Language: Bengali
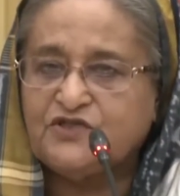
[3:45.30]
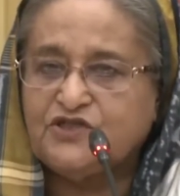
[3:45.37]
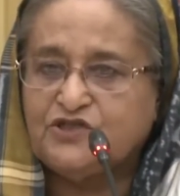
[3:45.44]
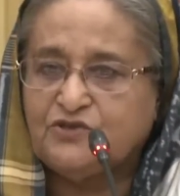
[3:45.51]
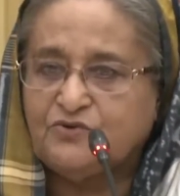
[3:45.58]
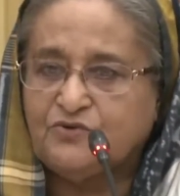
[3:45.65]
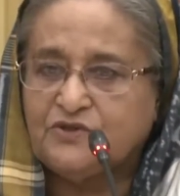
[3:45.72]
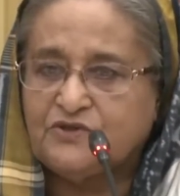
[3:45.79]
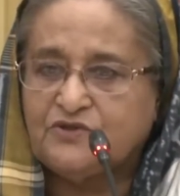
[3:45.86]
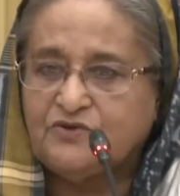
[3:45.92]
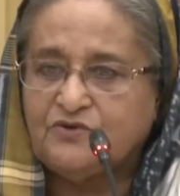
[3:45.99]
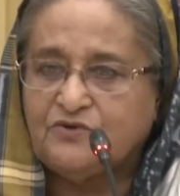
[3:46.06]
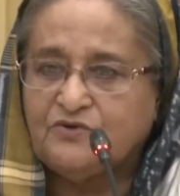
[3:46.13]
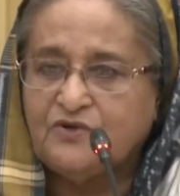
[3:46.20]
সৃষ্টি
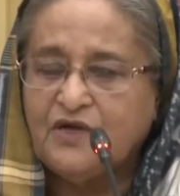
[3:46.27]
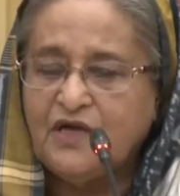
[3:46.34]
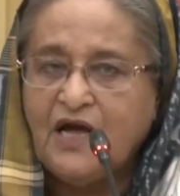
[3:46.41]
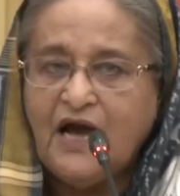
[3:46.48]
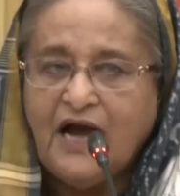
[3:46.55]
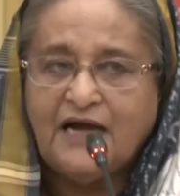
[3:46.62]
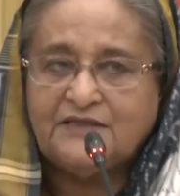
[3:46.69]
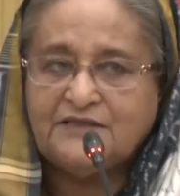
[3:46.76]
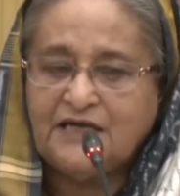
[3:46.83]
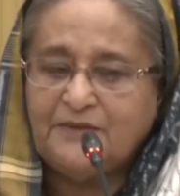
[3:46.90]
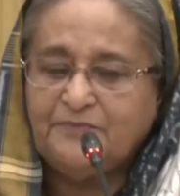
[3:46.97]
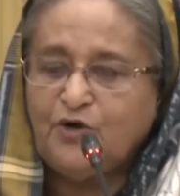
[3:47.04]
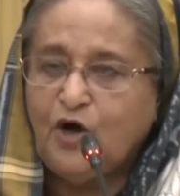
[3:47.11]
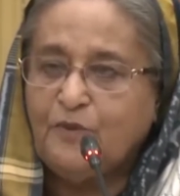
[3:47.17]
করেছিল আর
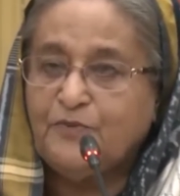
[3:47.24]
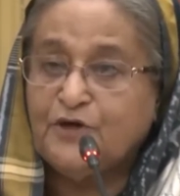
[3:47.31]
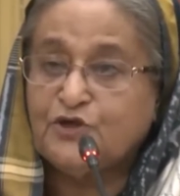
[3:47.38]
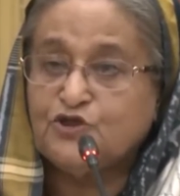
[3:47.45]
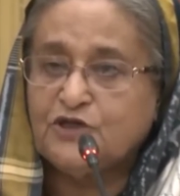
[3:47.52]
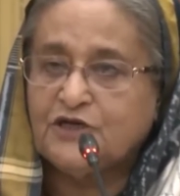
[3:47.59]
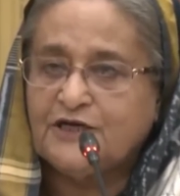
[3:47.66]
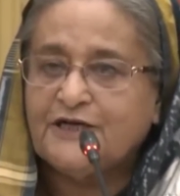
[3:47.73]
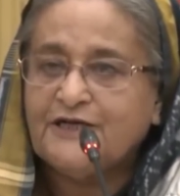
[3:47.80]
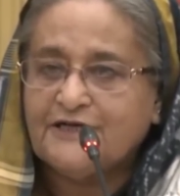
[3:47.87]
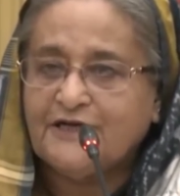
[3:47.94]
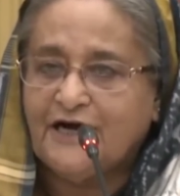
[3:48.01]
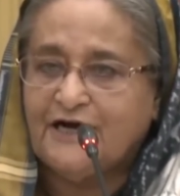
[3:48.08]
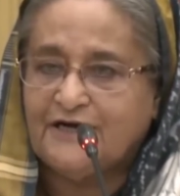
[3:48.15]
তারপরে অপারেশন
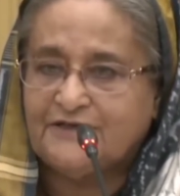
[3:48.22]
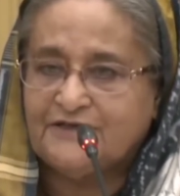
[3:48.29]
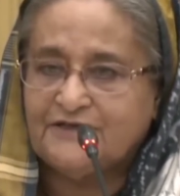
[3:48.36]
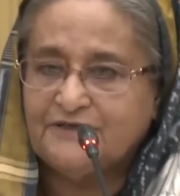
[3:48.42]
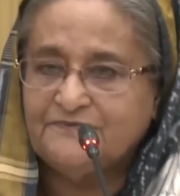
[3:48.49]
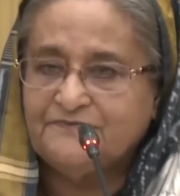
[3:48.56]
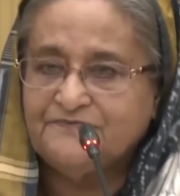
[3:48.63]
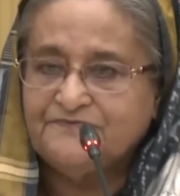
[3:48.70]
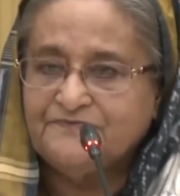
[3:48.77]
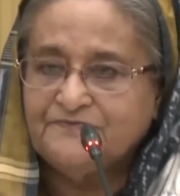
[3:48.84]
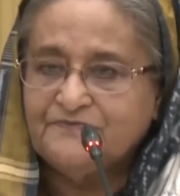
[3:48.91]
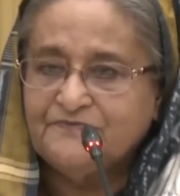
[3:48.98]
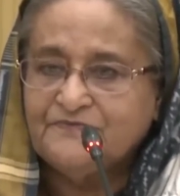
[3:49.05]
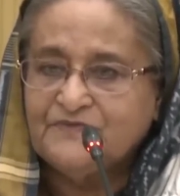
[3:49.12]
ক্লিন হার্ট
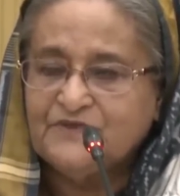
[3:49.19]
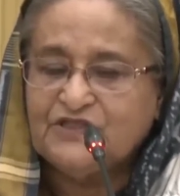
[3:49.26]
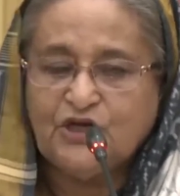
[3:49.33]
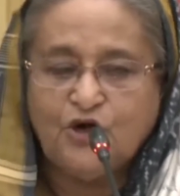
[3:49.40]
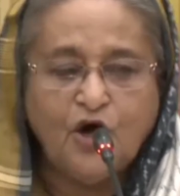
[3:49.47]
সেই